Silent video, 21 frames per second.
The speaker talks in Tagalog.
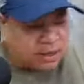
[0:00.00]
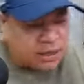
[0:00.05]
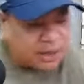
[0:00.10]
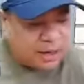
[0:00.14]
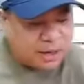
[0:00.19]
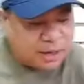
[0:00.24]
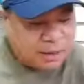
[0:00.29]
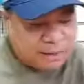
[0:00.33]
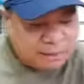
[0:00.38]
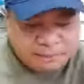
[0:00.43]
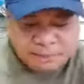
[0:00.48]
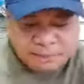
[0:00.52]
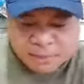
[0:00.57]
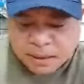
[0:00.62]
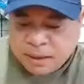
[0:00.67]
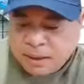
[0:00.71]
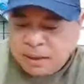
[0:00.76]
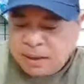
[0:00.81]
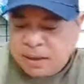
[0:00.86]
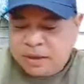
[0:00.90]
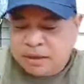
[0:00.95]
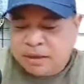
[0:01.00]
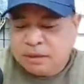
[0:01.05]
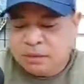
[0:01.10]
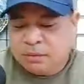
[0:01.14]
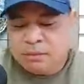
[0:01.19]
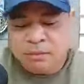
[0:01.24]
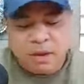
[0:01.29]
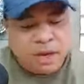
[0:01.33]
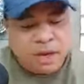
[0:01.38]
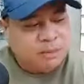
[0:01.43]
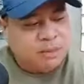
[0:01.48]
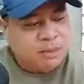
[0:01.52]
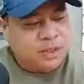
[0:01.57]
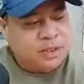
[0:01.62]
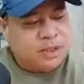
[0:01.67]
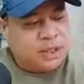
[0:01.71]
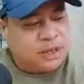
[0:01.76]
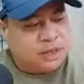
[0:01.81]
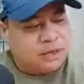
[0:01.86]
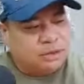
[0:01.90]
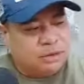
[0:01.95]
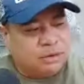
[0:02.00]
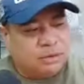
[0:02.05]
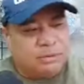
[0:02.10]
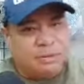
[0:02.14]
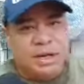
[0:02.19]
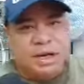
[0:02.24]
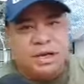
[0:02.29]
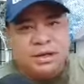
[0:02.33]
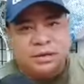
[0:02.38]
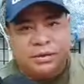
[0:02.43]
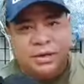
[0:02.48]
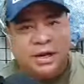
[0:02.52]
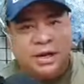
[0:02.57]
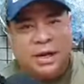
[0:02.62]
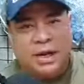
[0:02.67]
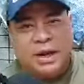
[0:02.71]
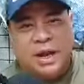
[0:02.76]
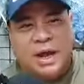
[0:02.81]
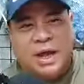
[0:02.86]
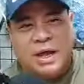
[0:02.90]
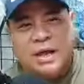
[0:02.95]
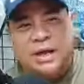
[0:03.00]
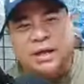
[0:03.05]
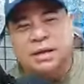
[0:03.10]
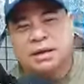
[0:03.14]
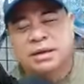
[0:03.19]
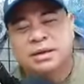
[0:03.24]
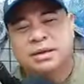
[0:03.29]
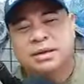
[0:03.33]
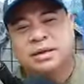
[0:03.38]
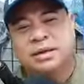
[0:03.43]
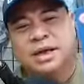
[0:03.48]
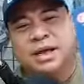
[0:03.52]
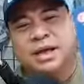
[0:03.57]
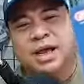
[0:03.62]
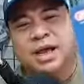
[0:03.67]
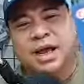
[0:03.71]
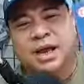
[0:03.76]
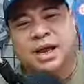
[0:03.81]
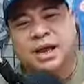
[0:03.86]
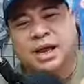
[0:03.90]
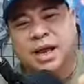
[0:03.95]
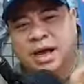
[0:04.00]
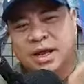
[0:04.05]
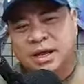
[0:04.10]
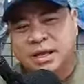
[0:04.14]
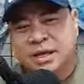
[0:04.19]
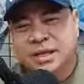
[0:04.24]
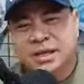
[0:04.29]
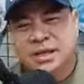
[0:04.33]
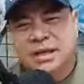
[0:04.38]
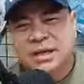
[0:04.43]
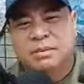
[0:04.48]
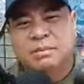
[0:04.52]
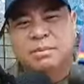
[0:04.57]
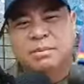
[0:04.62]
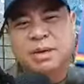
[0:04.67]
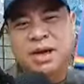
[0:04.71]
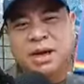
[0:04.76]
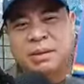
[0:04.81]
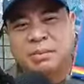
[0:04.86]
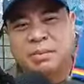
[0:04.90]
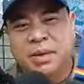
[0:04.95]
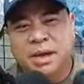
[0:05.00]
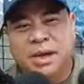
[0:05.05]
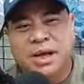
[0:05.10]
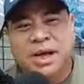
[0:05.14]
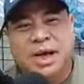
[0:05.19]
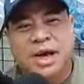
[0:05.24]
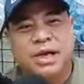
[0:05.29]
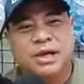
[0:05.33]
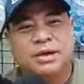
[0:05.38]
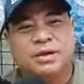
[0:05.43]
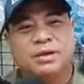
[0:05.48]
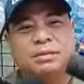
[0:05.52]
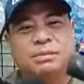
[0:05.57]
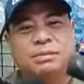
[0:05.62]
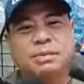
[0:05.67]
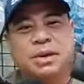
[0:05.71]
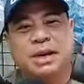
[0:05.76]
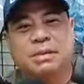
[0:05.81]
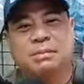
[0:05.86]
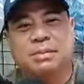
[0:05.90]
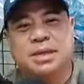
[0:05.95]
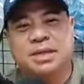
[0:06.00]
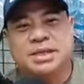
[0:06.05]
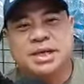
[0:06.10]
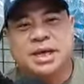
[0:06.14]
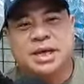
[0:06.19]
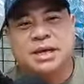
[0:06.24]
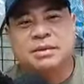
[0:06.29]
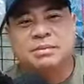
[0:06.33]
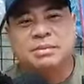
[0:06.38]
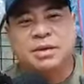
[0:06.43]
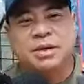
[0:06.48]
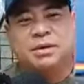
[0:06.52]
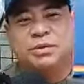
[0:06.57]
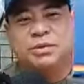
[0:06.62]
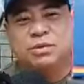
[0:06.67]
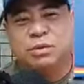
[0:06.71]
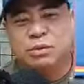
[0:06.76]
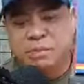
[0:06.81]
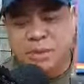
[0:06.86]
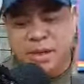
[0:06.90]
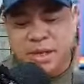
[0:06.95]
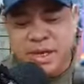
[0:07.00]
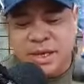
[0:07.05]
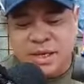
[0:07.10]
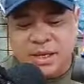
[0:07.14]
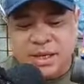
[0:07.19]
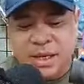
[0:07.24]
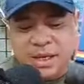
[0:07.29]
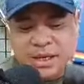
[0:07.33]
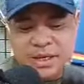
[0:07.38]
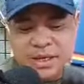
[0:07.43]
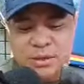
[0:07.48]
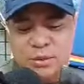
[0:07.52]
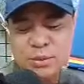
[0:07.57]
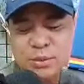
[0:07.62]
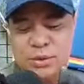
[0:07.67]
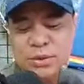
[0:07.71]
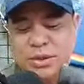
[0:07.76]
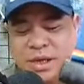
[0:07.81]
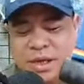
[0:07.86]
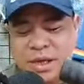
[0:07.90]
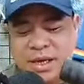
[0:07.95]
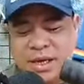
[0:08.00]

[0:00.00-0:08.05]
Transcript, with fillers: ha yung mga mister nyo bilan nyo ng lock yan ha para pagka ayaw nyo palabasin may duplicate kayo na susi